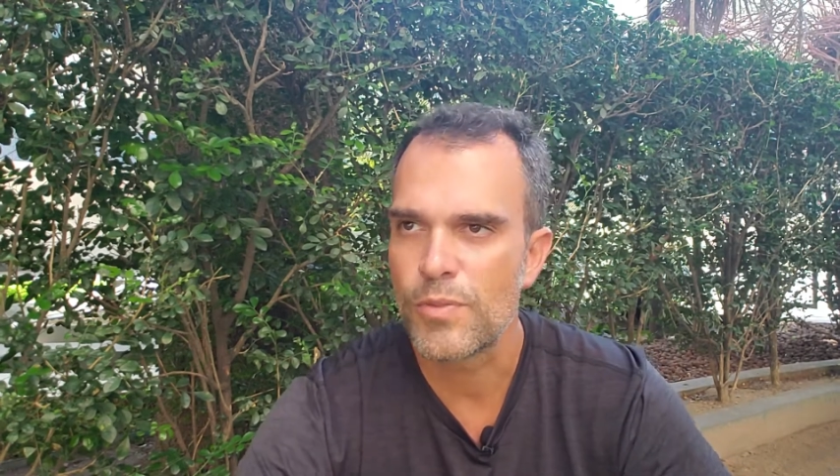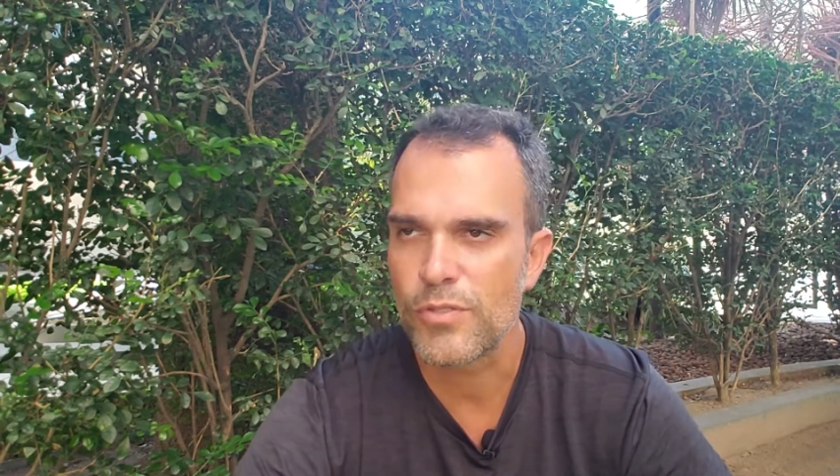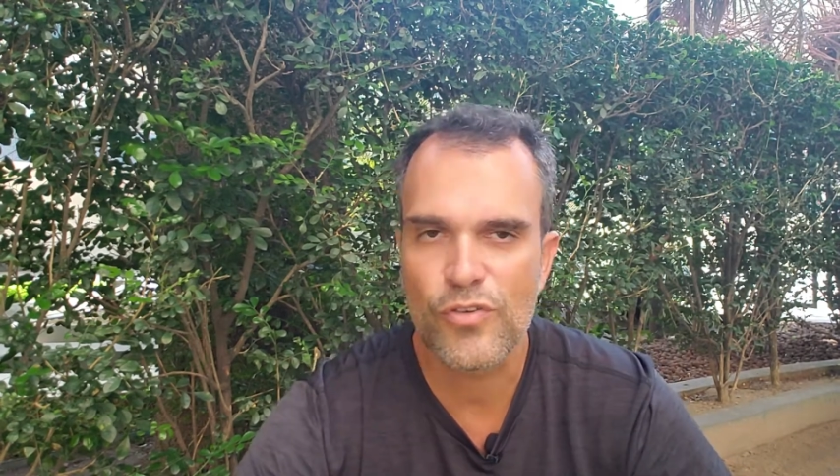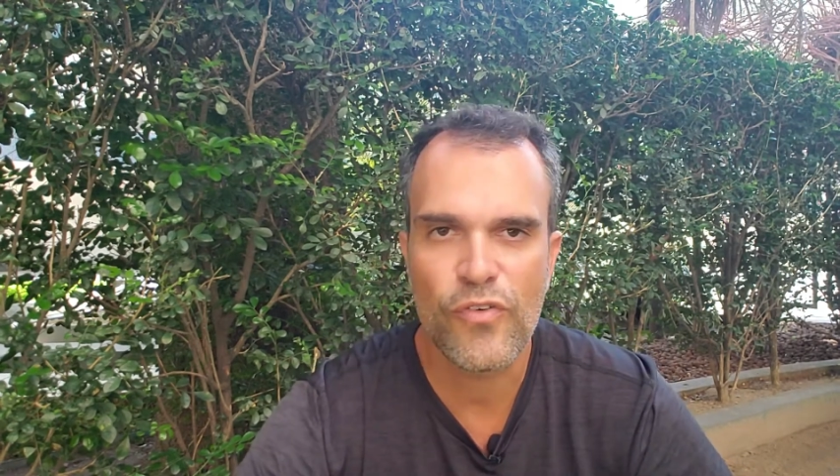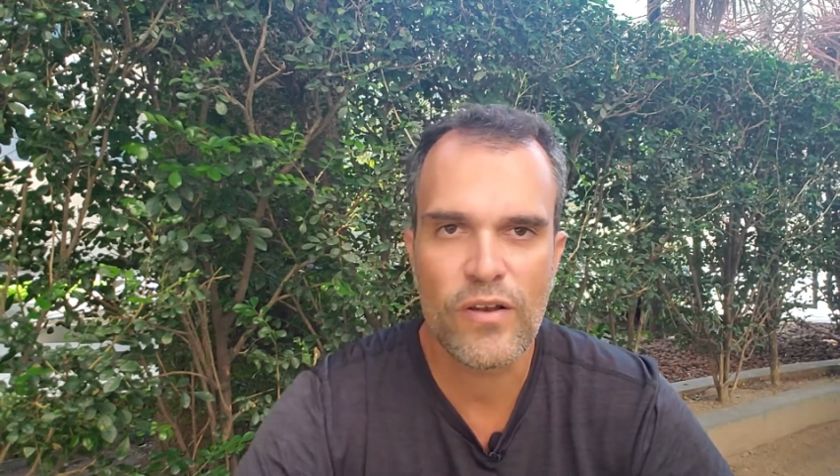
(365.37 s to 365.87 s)

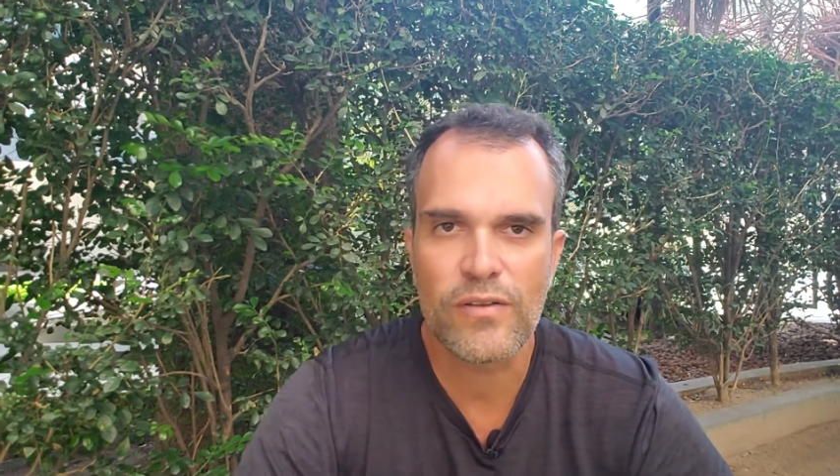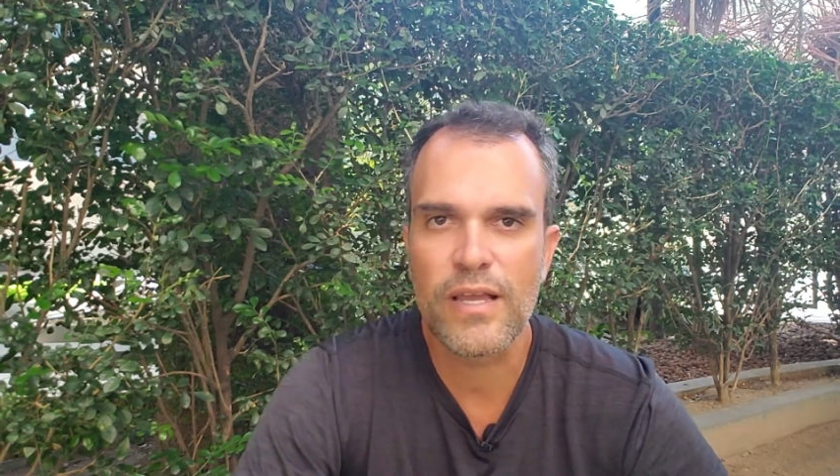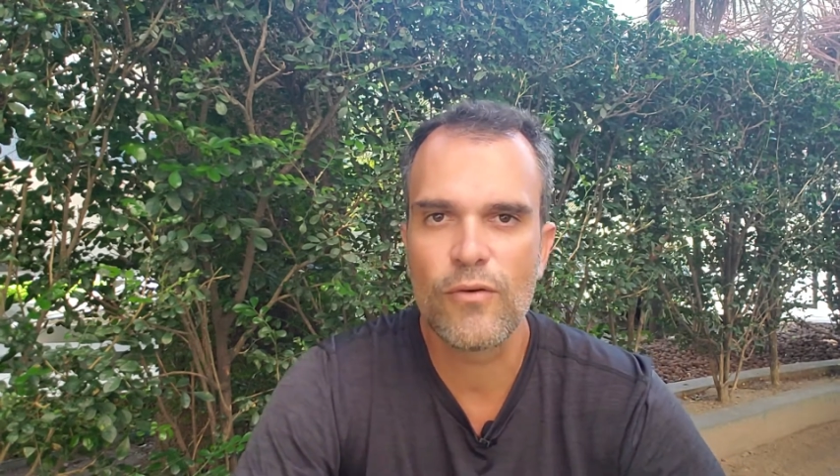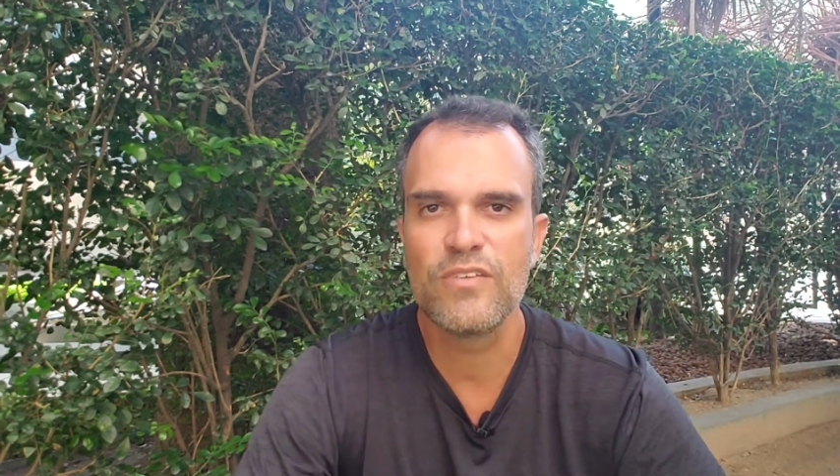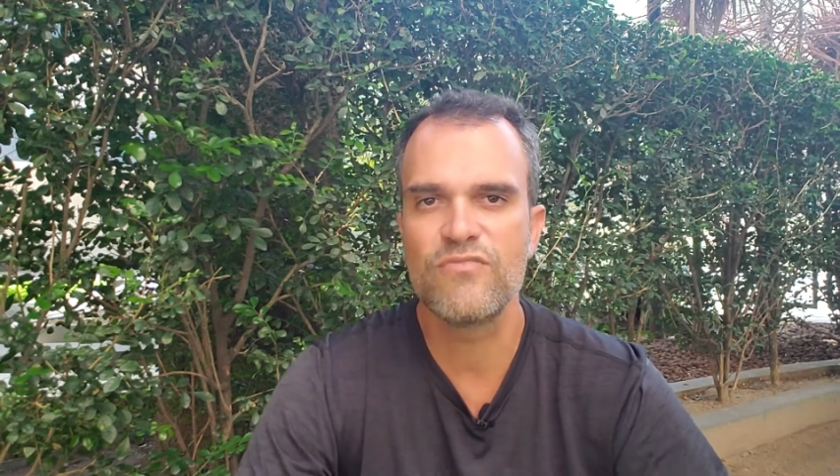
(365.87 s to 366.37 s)
pessoas falam
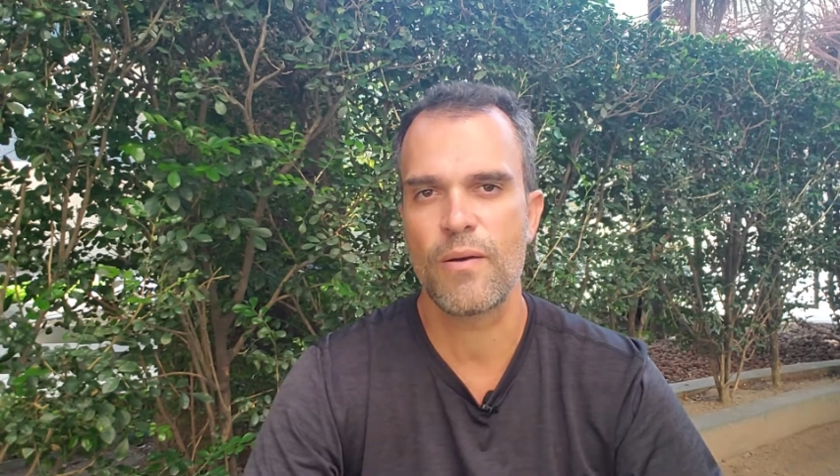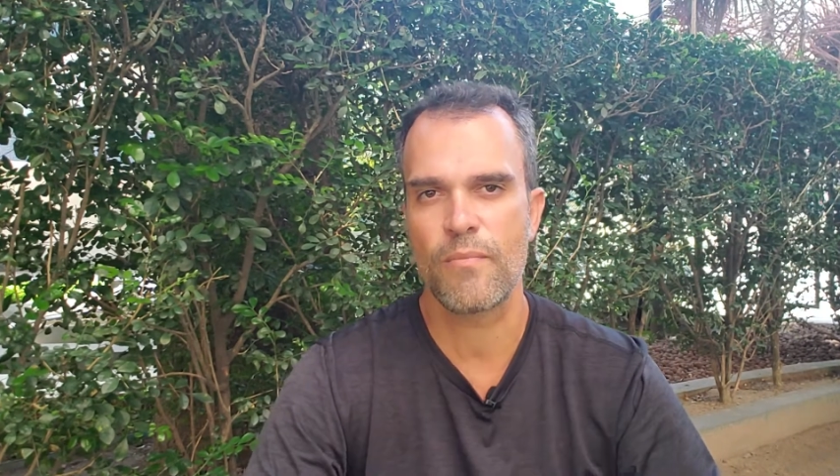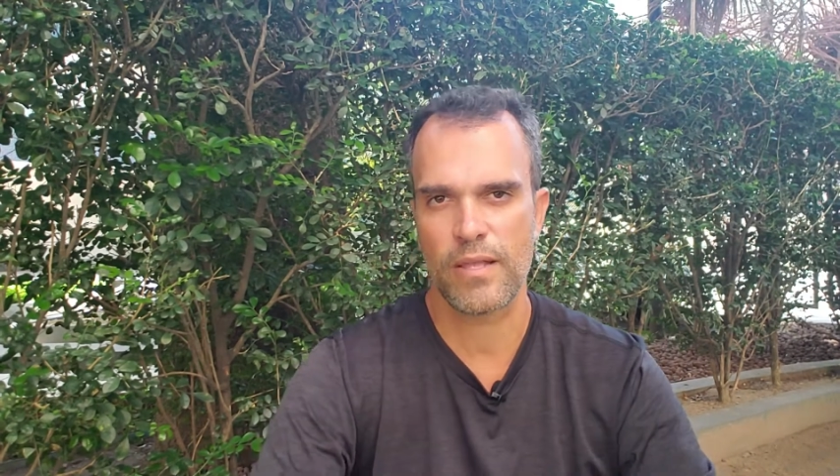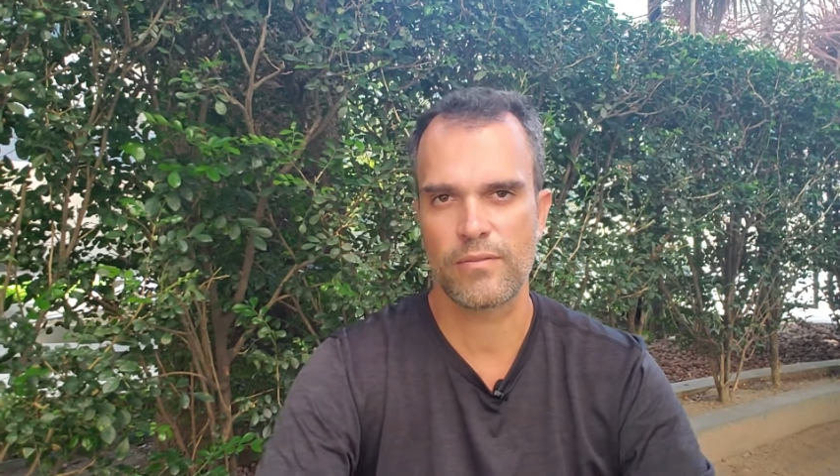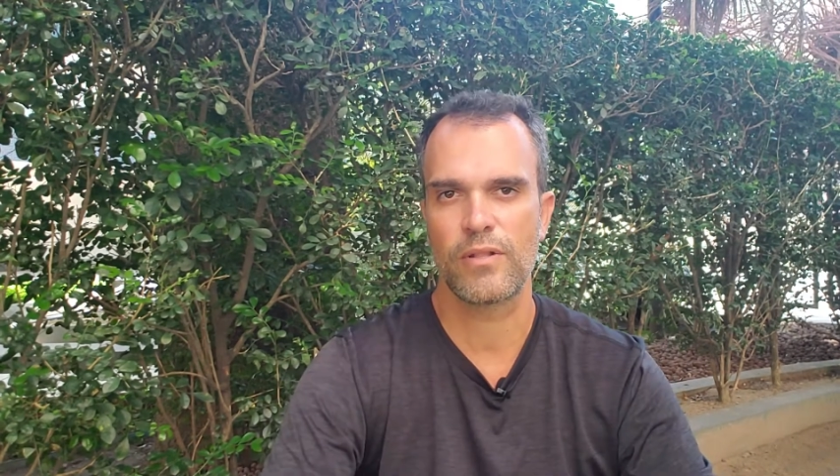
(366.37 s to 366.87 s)
que é um
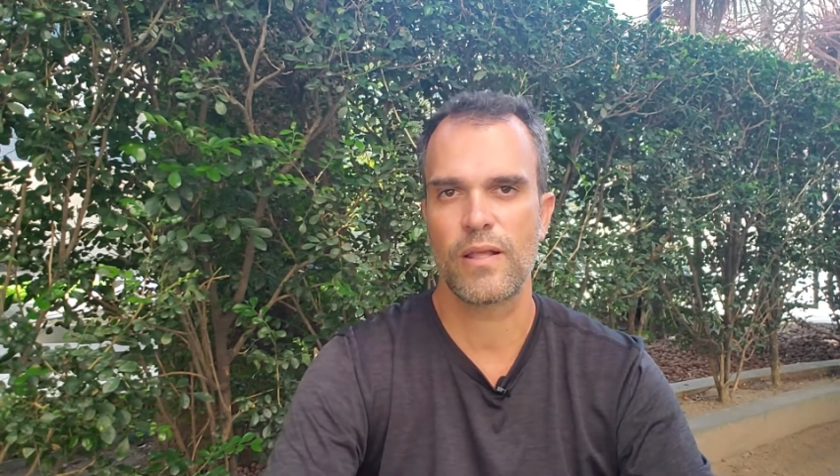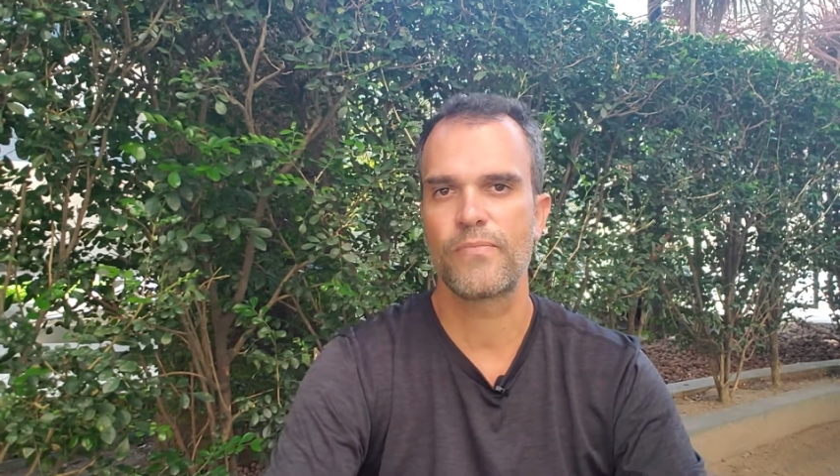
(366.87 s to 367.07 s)
livramento, né?